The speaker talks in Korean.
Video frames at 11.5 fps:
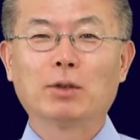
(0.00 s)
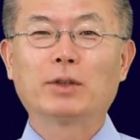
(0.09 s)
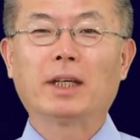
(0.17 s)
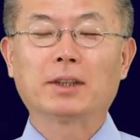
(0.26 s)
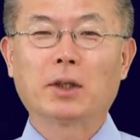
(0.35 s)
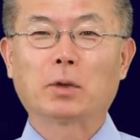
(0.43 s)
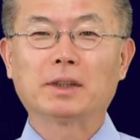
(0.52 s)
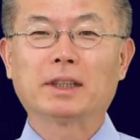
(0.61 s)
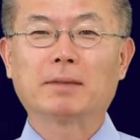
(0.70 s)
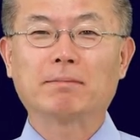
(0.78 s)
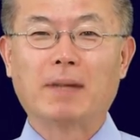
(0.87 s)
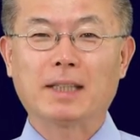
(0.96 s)
유대인
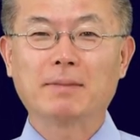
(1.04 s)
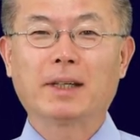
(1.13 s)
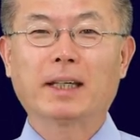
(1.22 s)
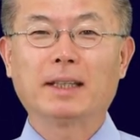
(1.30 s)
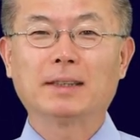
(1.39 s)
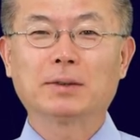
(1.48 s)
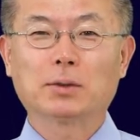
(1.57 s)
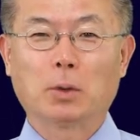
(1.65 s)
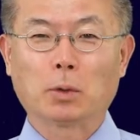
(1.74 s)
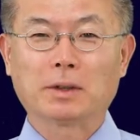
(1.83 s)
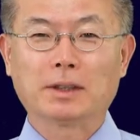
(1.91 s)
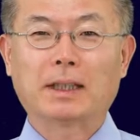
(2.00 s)
결혼식 마지막에 있는
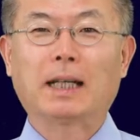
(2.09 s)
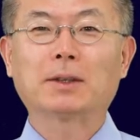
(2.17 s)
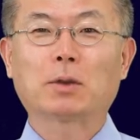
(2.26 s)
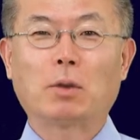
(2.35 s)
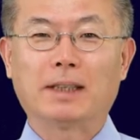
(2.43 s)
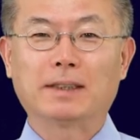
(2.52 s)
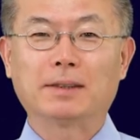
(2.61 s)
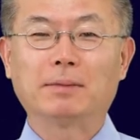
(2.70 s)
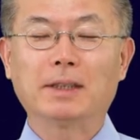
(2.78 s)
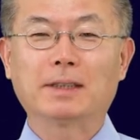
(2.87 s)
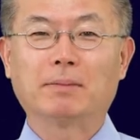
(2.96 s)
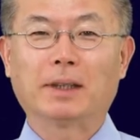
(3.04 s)
독특한
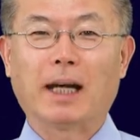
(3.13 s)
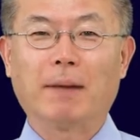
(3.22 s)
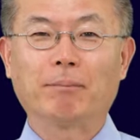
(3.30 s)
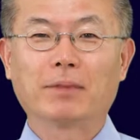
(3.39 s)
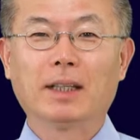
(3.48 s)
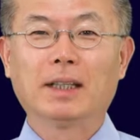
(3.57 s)
관습이 있습니다.